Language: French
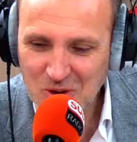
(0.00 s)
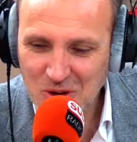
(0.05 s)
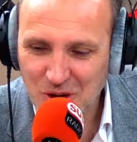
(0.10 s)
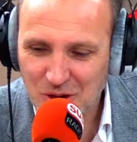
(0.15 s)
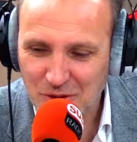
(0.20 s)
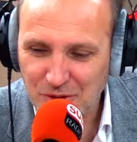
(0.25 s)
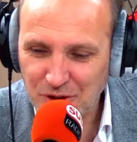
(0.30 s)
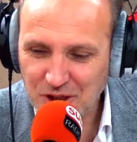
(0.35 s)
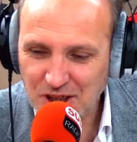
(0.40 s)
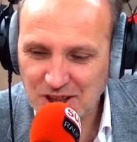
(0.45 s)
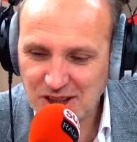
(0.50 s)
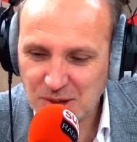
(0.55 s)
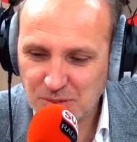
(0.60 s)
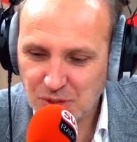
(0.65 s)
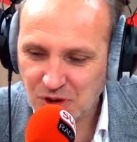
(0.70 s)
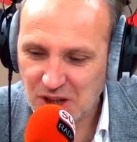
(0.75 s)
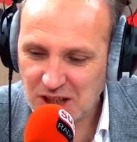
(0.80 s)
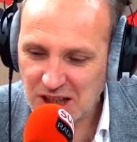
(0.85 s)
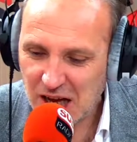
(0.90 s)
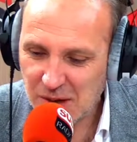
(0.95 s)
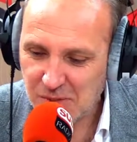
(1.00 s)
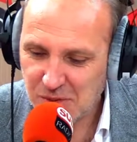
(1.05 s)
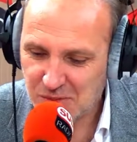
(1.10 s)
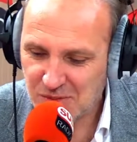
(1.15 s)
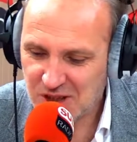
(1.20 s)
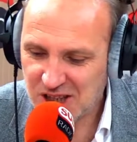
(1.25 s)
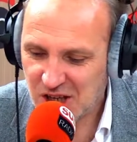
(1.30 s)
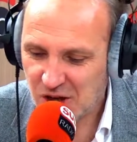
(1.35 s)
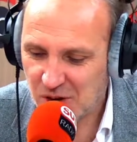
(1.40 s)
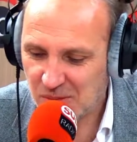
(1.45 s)
Orphelin, député de la
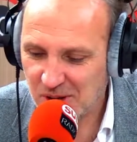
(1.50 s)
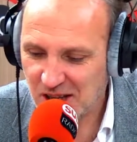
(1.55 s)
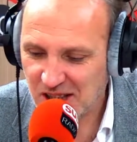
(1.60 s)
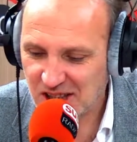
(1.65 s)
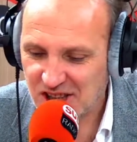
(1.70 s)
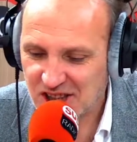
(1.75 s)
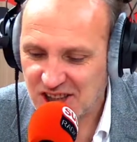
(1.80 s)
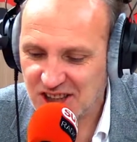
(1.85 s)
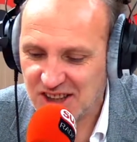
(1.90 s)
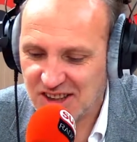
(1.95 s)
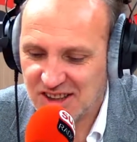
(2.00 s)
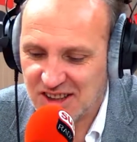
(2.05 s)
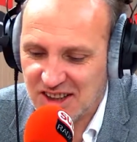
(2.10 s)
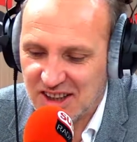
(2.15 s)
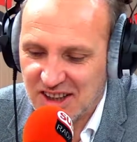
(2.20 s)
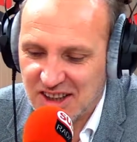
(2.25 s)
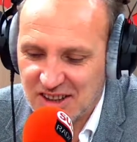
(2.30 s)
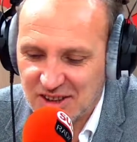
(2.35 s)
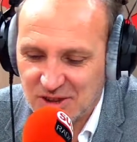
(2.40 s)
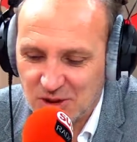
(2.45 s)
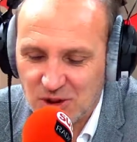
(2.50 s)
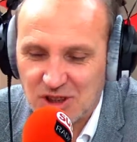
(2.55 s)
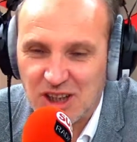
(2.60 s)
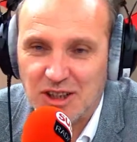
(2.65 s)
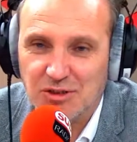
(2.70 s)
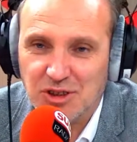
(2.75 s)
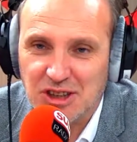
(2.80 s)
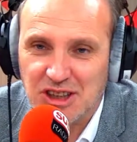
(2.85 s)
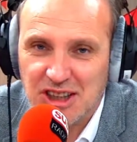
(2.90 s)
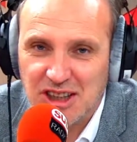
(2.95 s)
République En Marche, qui était euh, notre
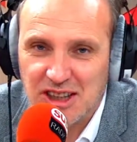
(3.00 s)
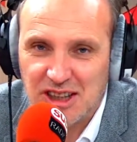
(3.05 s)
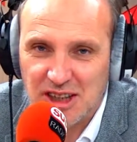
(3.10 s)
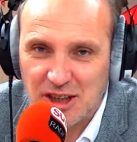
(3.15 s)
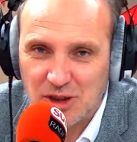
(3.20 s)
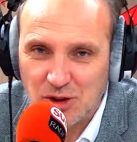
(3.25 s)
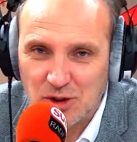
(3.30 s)
invité euh,